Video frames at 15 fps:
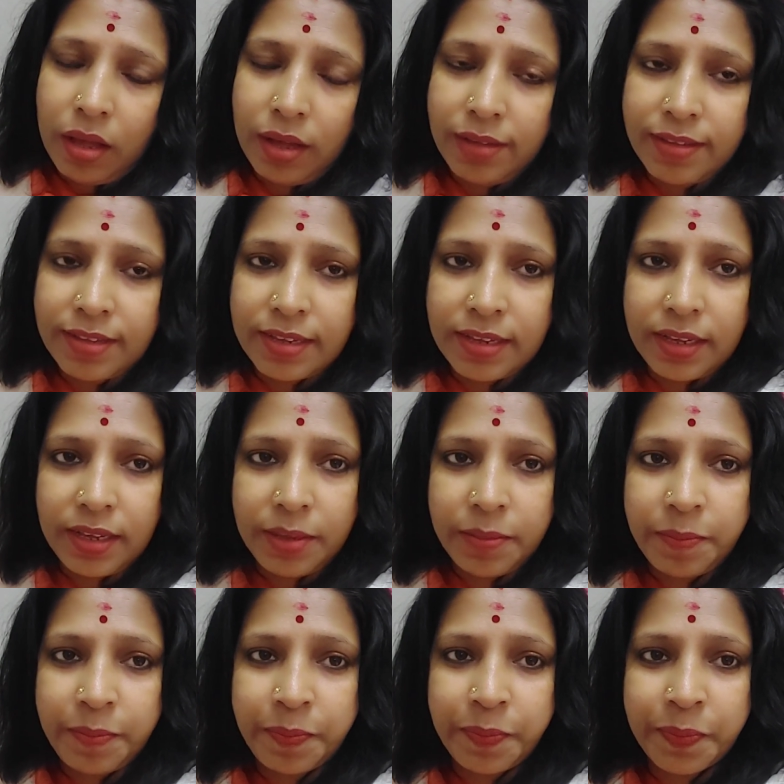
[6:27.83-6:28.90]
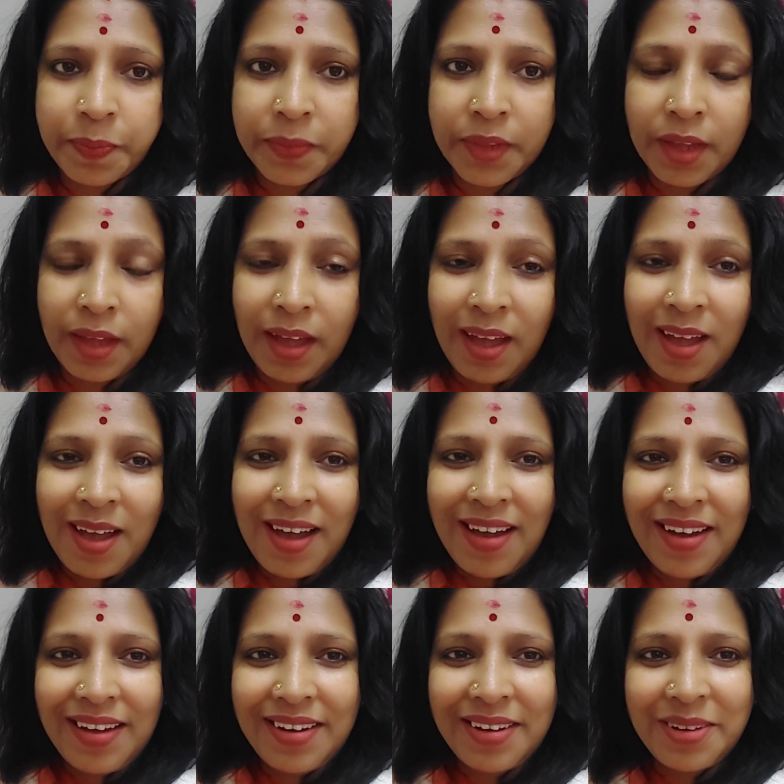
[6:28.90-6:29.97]
আজকে
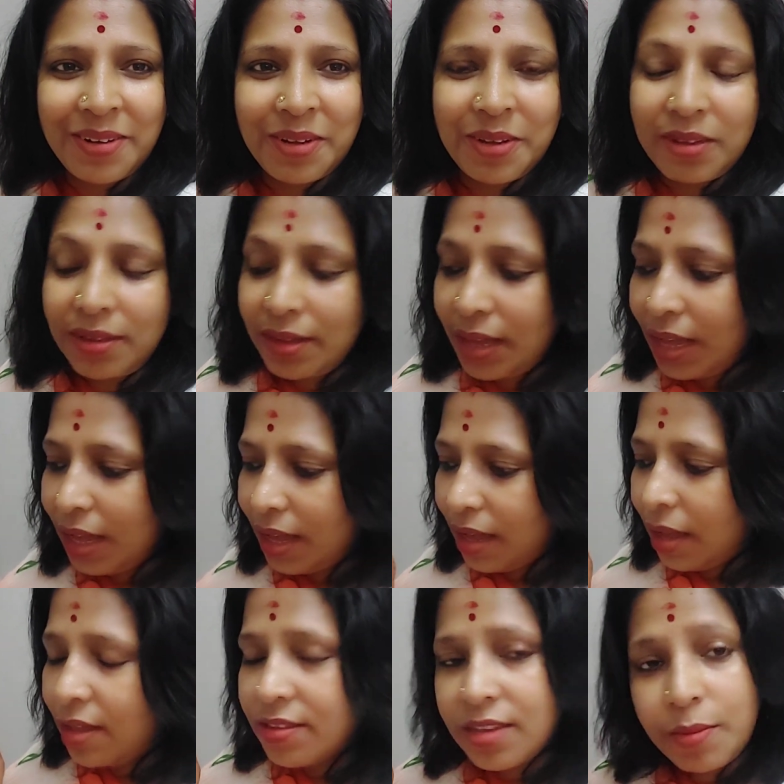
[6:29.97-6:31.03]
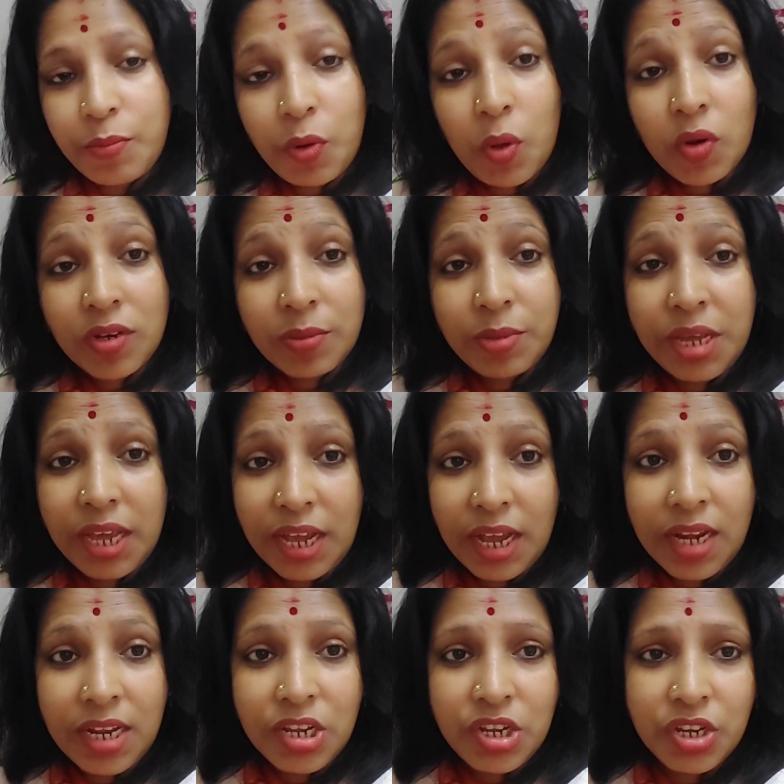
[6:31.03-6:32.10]
আর আজকে ব্লগটা আমি
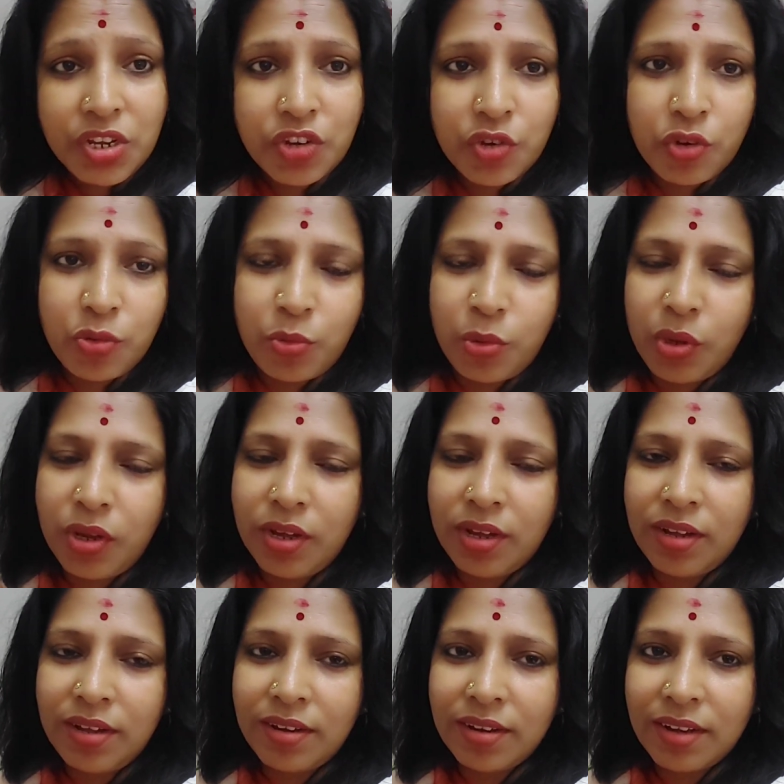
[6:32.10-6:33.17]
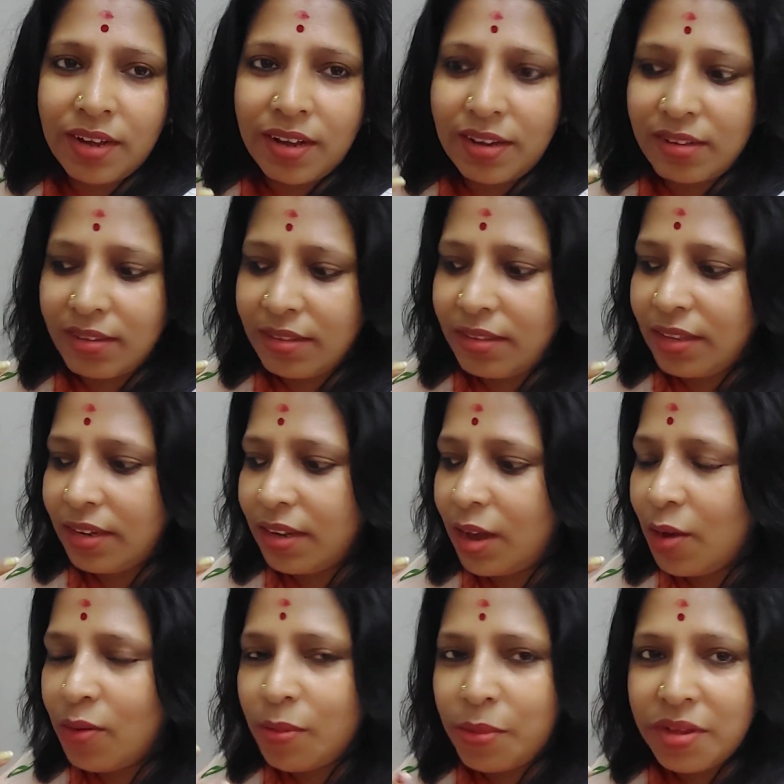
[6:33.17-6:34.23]
এখানেই শেষ করব আর দেন
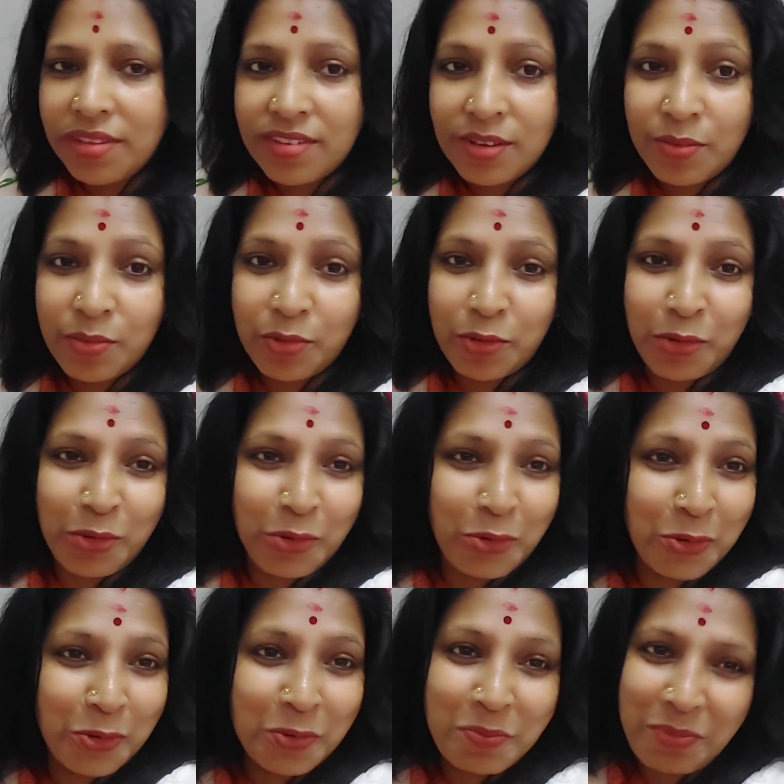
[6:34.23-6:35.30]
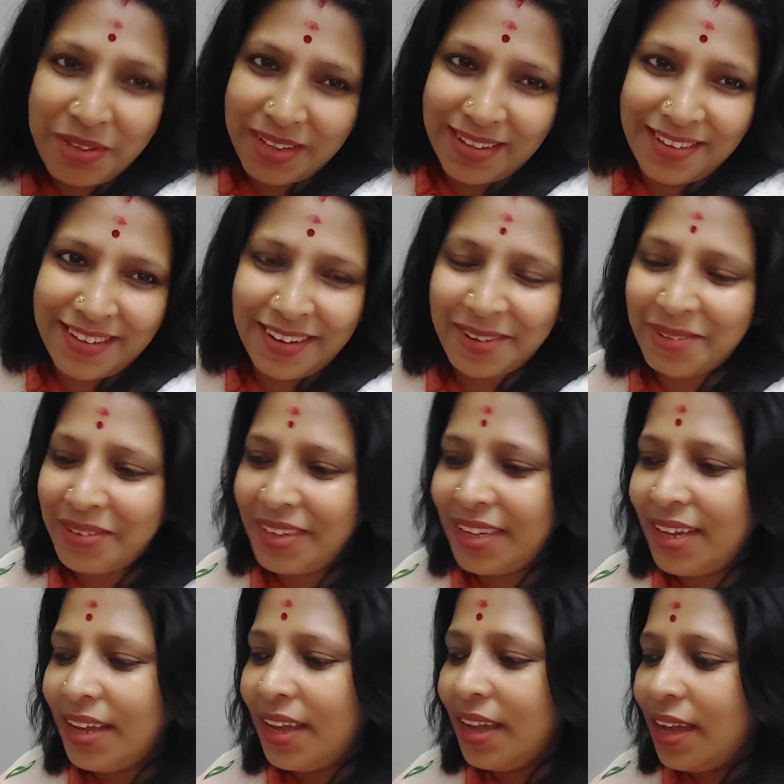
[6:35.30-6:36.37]
কারণ আমার আজকে প্রচণ্ড ঘুম পেয়ে যাচ্ছে এখনই
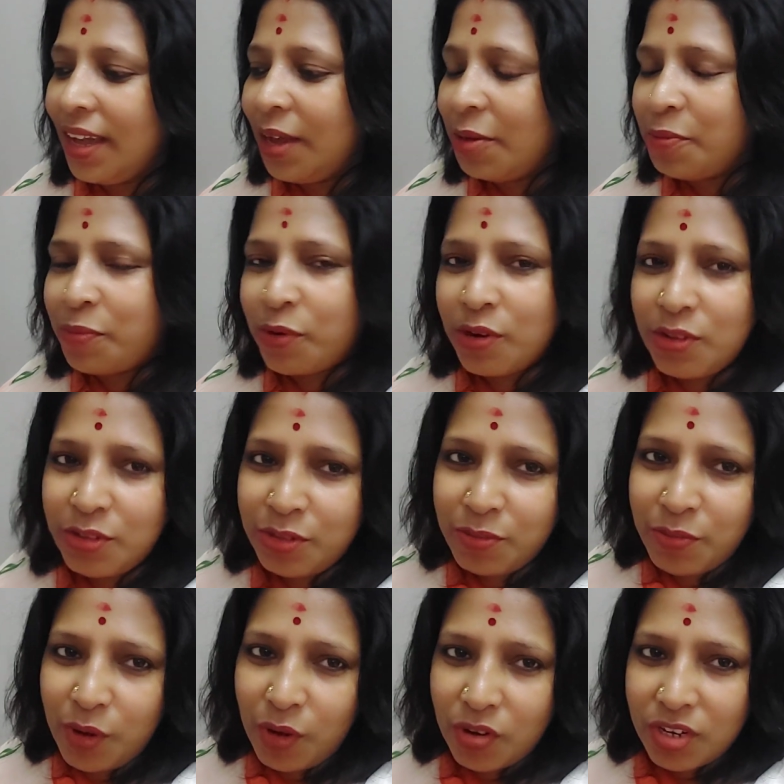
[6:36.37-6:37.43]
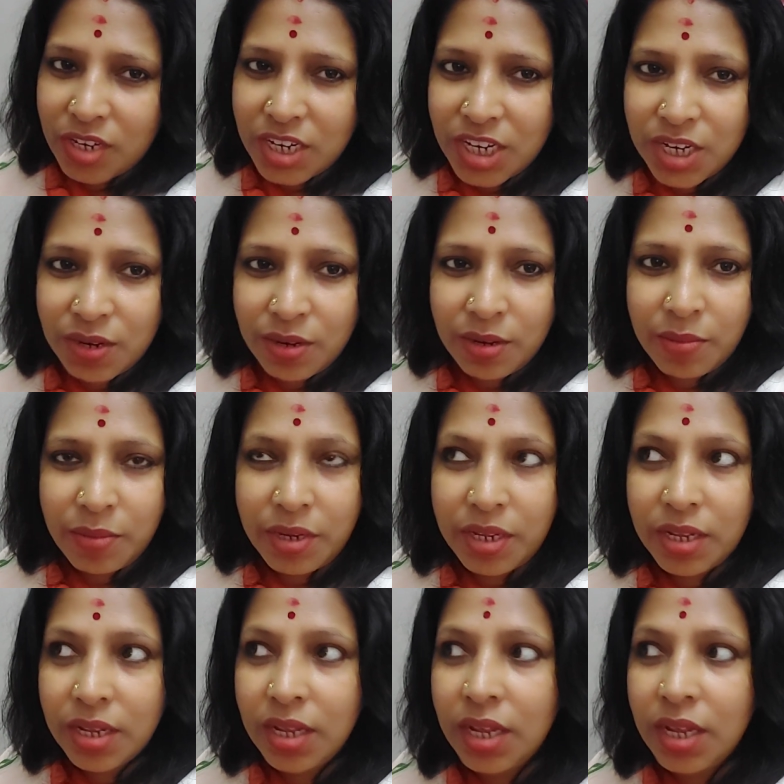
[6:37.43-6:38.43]
পরে যদি ব্লগটা মানে